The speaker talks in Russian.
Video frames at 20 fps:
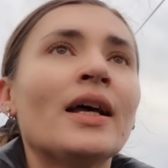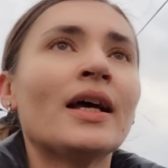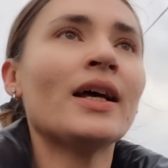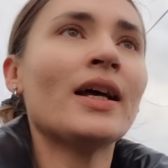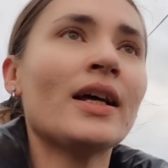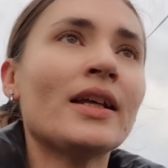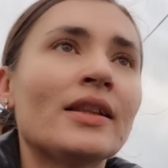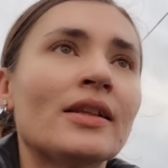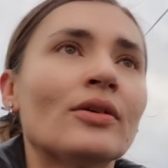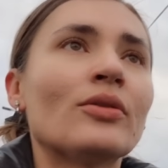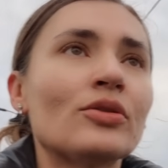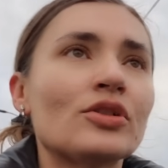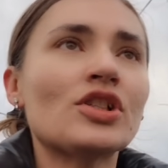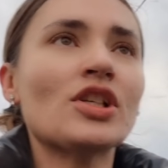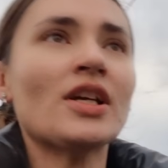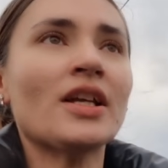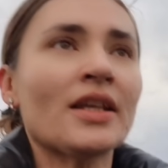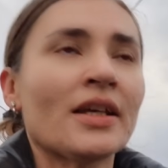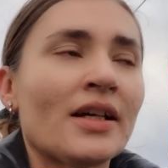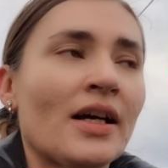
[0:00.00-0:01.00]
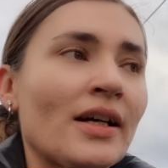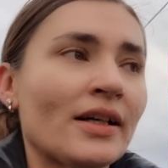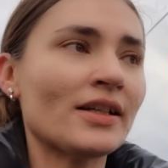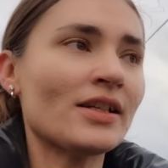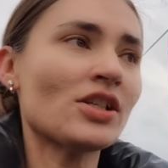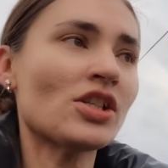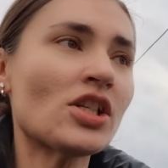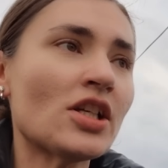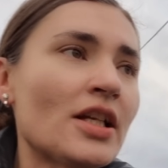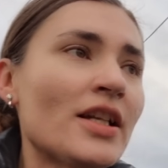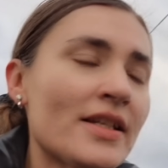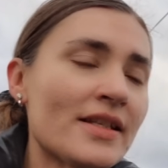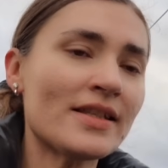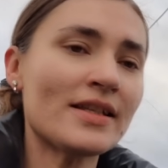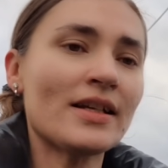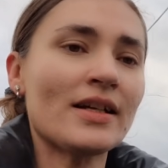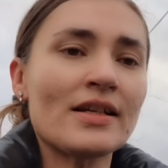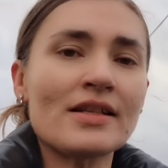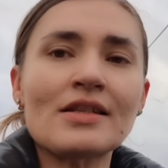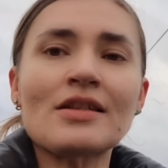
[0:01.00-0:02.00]
Это уже они как решили
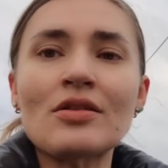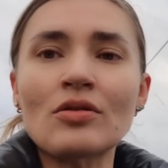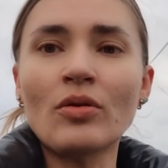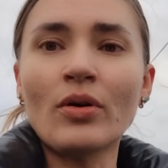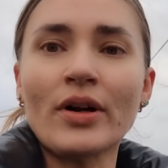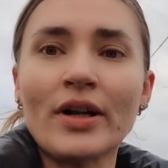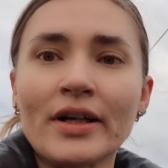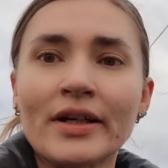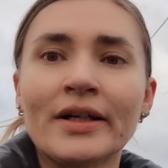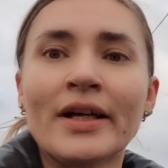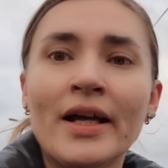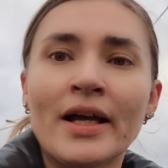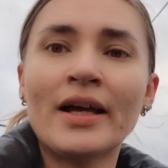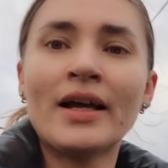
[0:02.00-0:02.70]
сделать 40.